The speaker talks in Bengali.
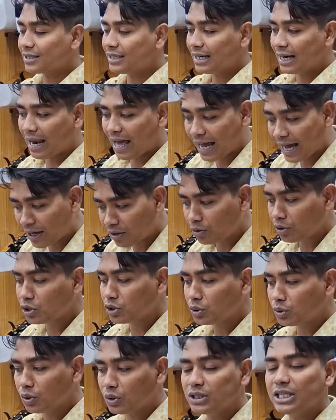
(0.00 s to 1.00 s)
সাথে লাগানোর
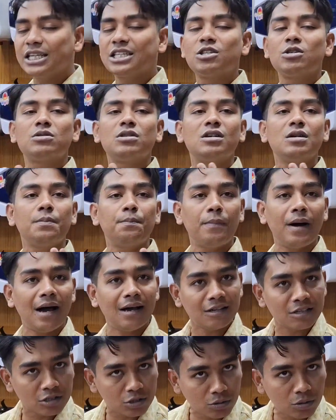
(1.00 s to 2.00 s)
জন্য যে এক্সেসরি
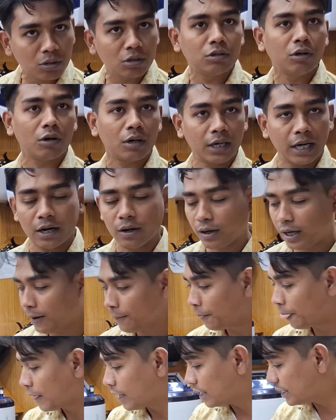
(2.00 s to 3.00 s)
পার্টস গুলো দরকার হয়
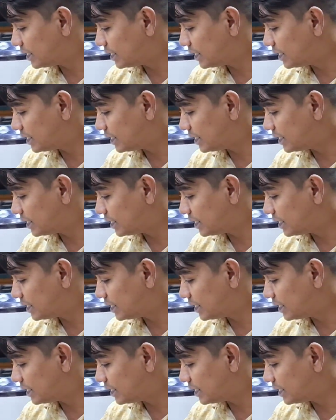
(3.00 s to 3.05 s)
হ্যাঁ।